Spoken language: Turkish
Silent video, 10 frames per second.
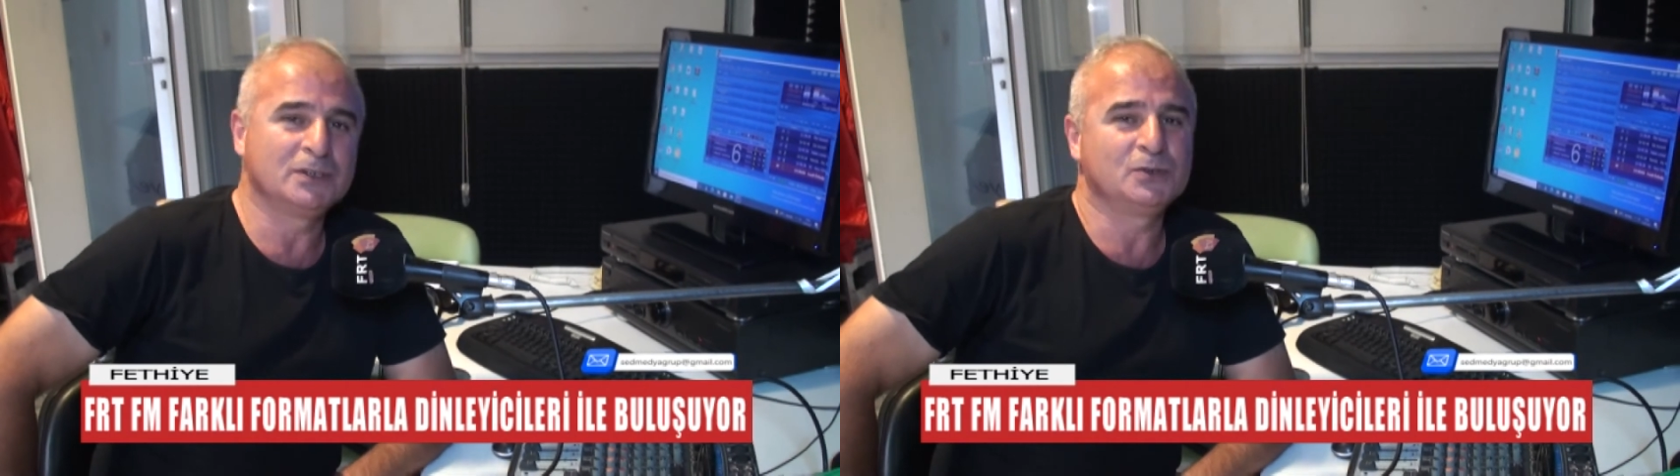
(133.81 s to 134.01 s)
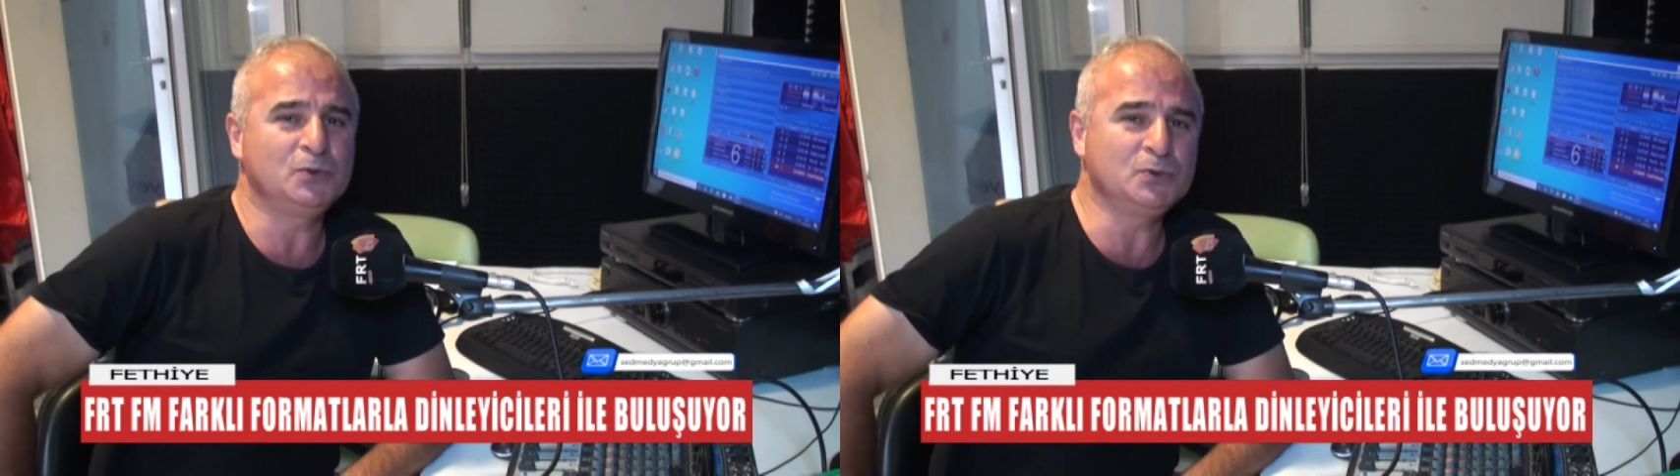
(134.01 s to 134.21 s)

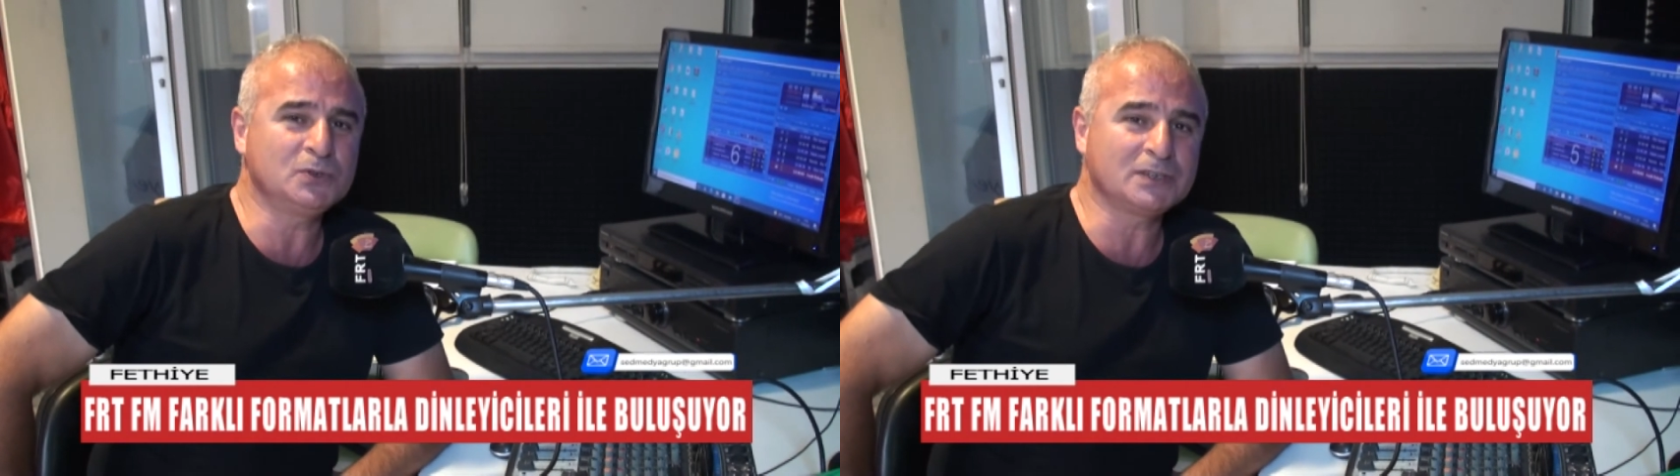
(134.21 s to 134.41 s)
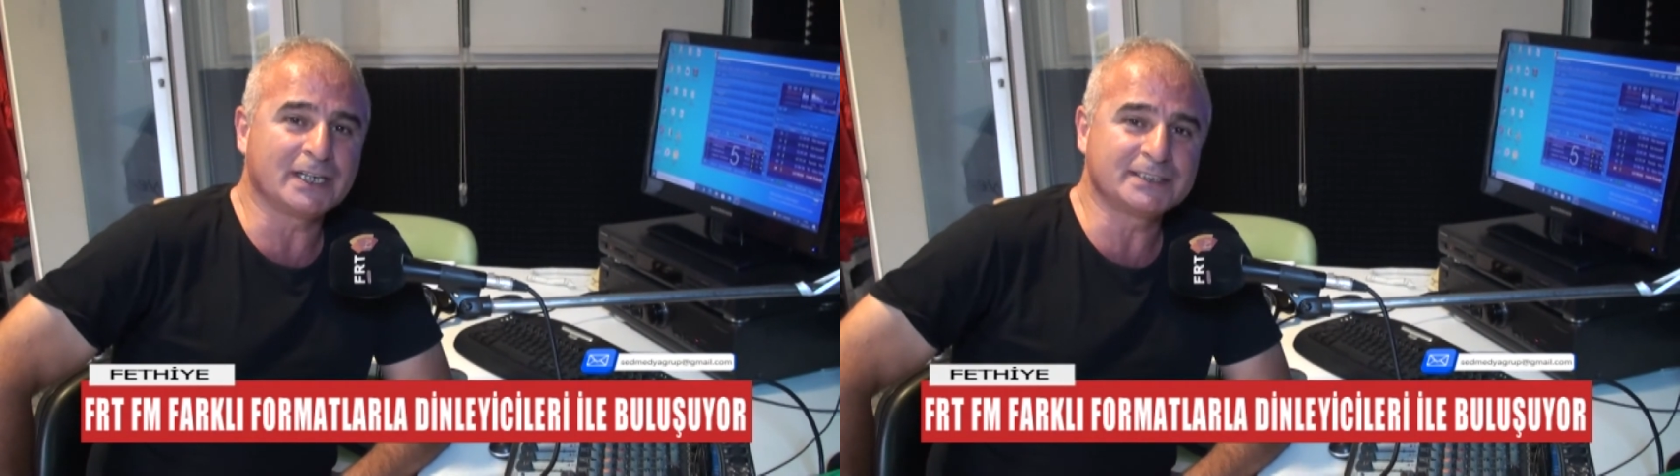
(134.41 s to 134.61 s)
türkü
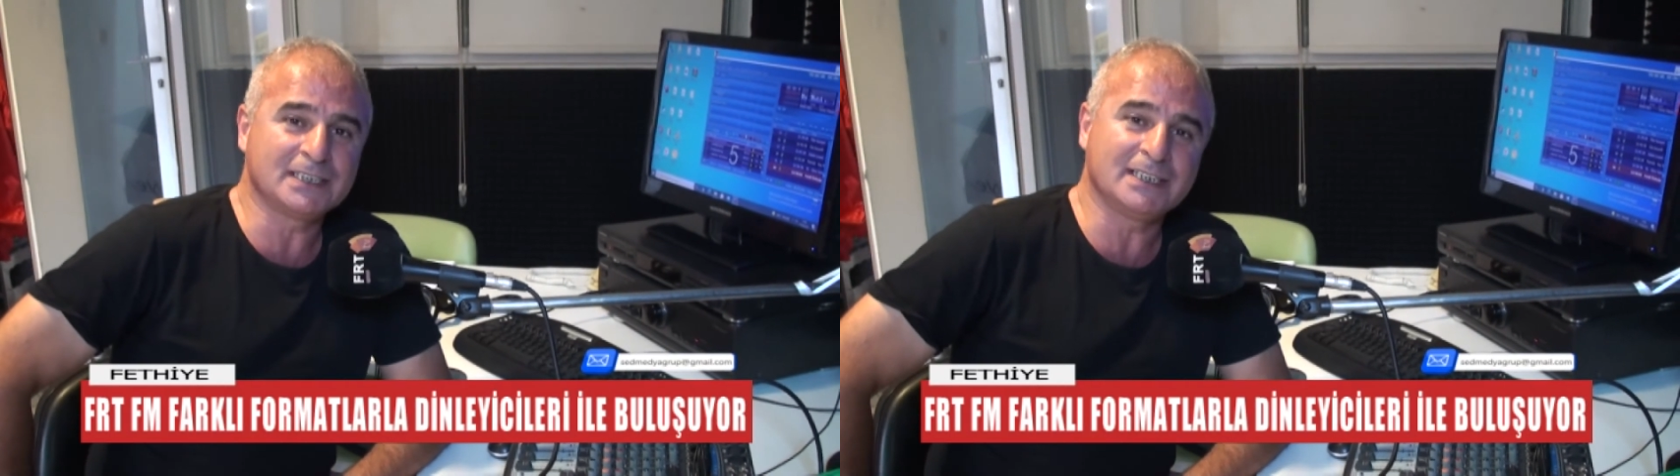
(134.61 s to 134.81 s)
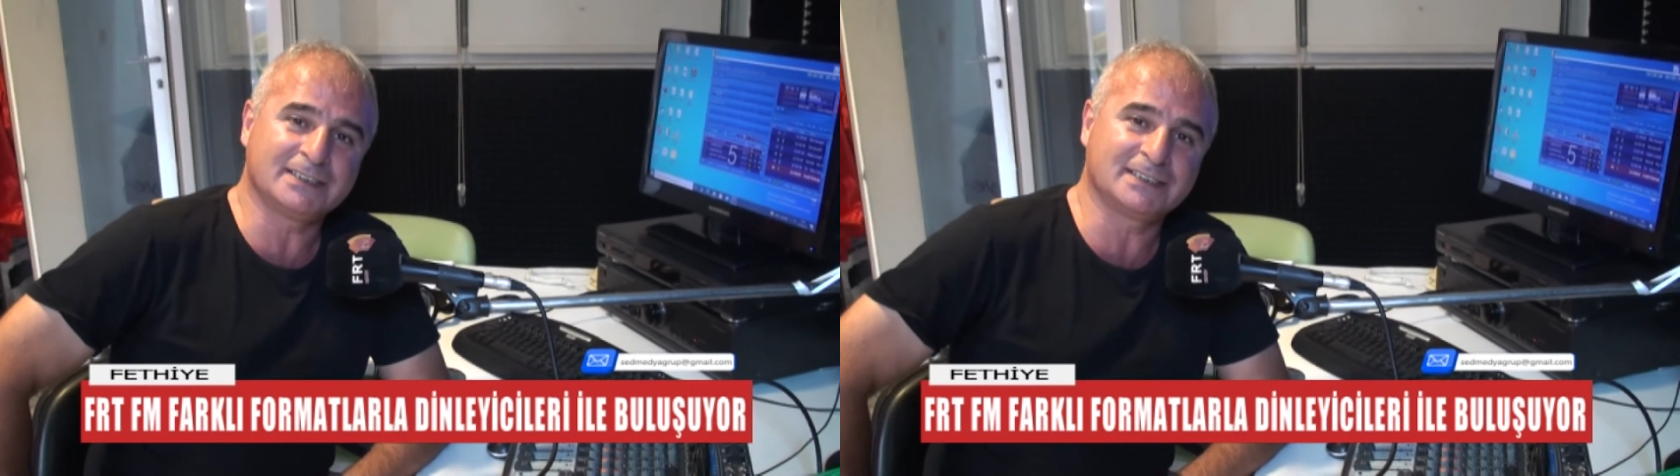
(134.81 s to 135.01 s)

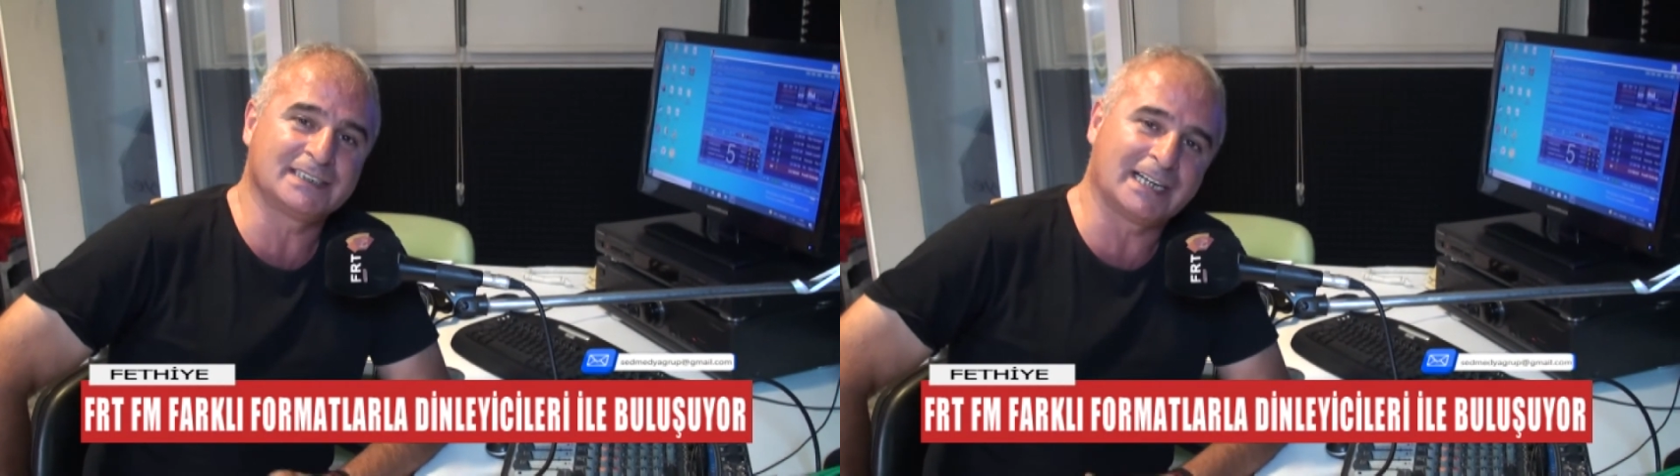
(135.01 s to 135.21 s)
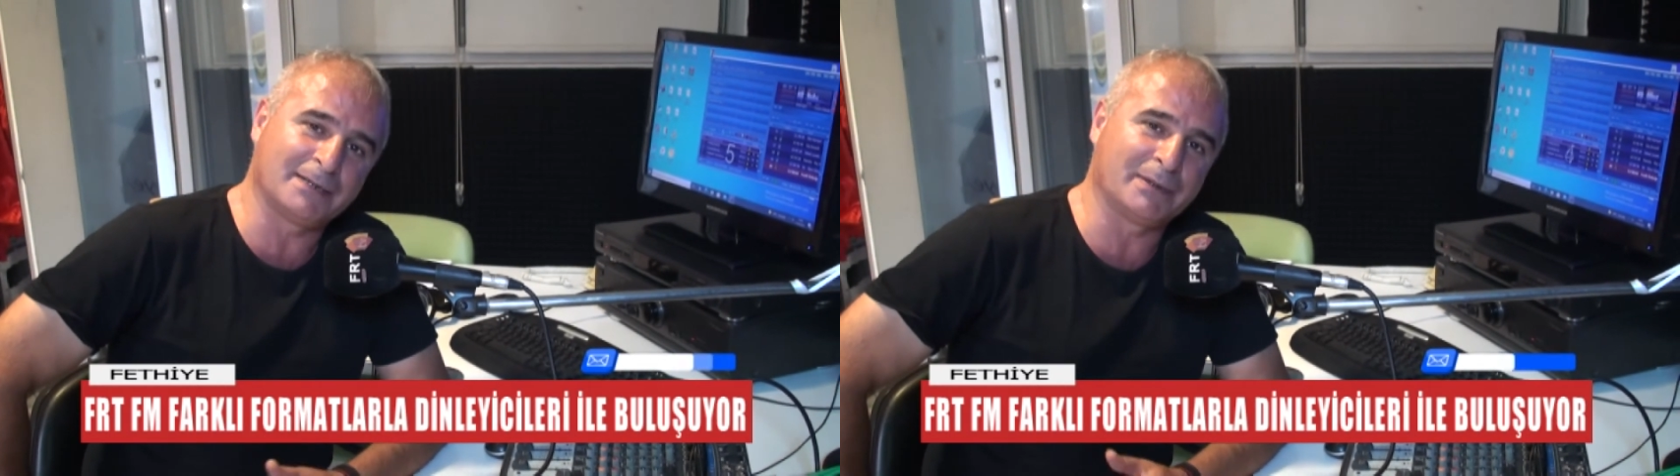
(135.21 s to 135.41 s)
saatiyle
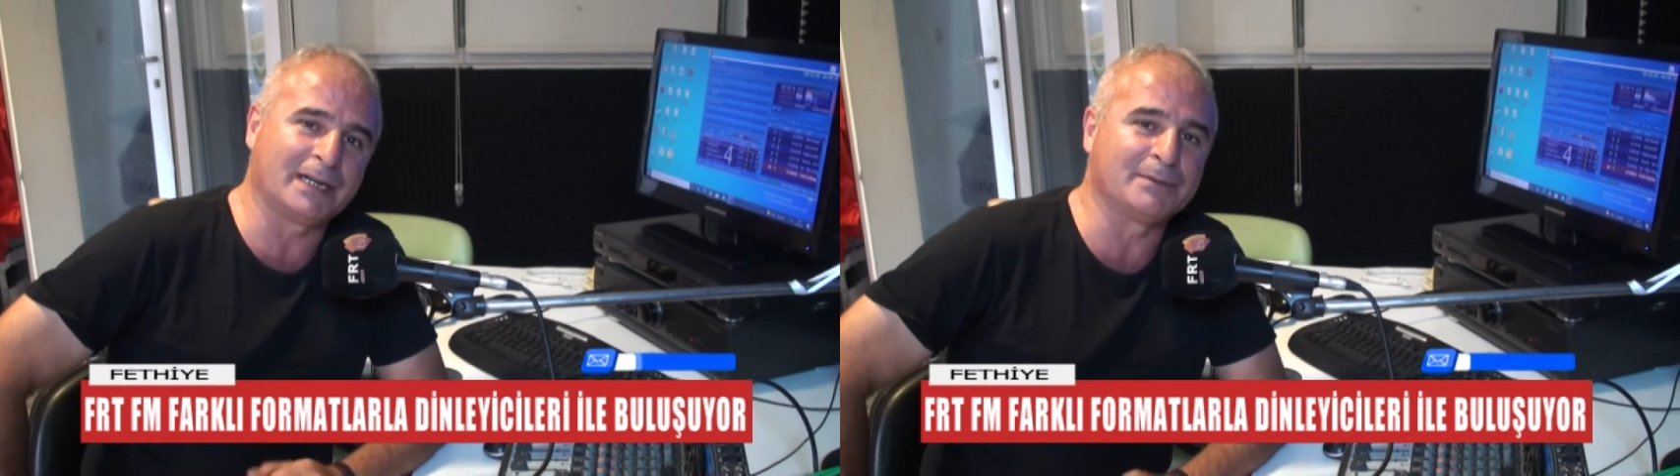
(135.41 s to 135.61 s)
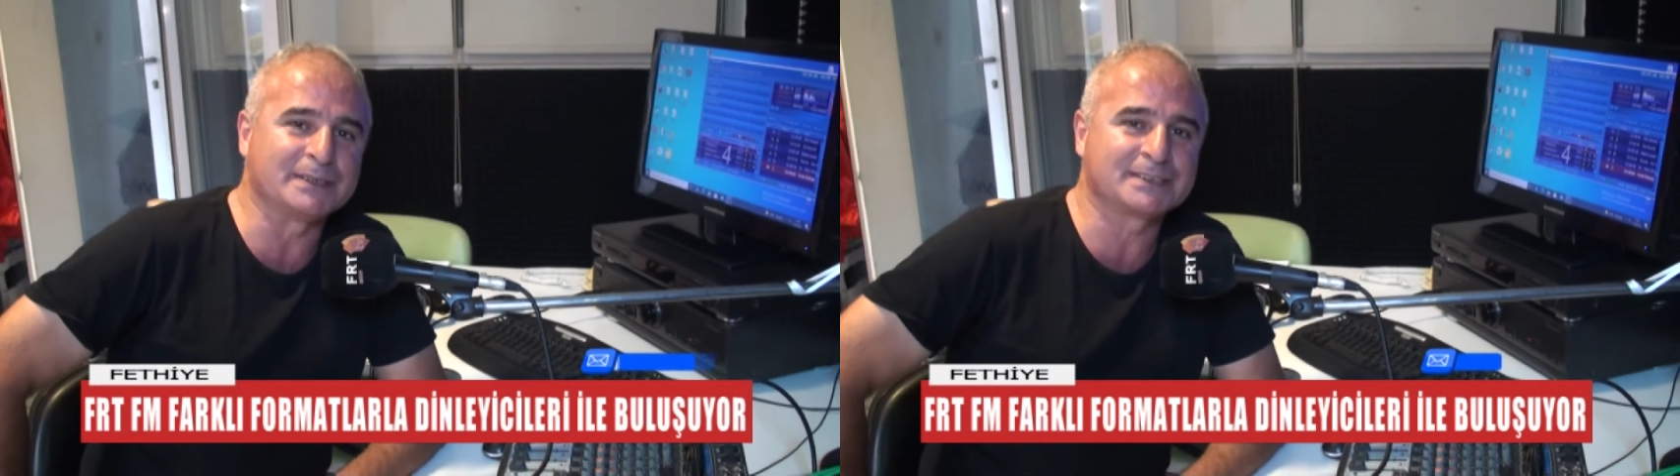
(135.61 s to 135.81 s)
sizlerle
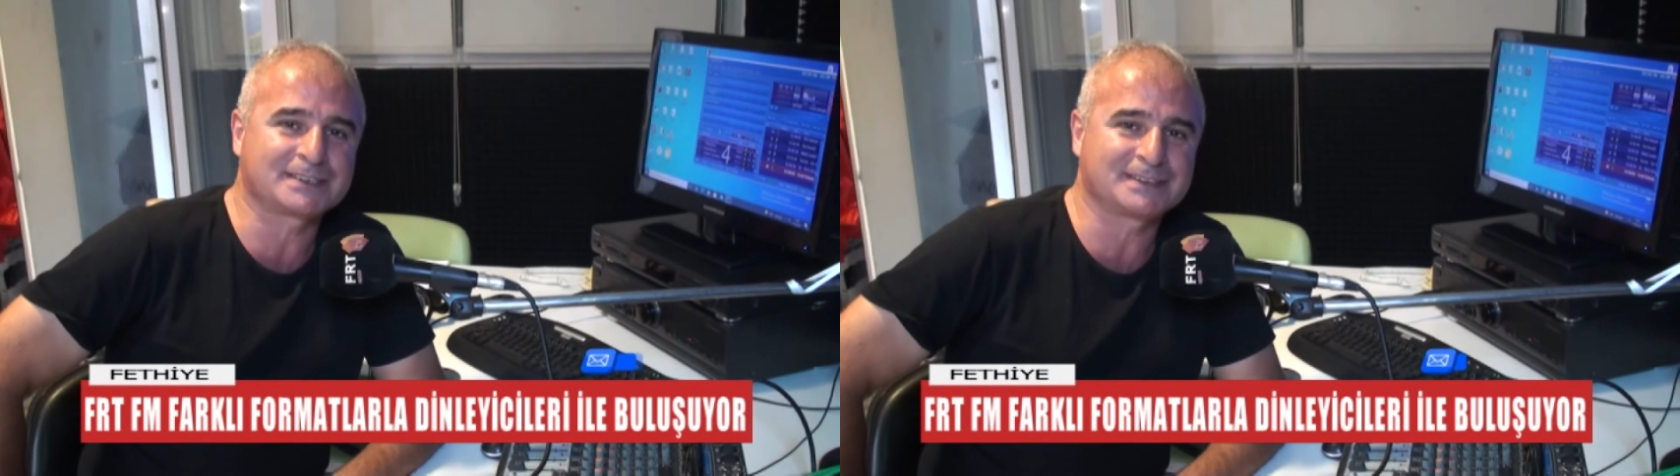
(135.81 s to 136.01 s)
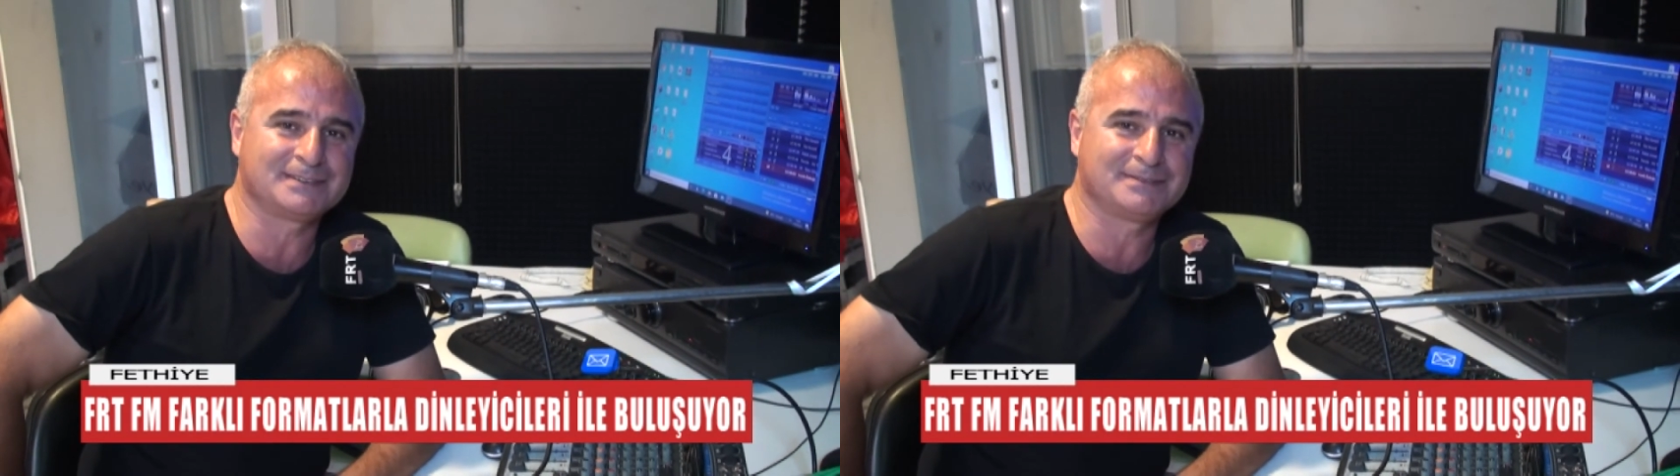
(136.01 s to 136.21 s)
beraberiz.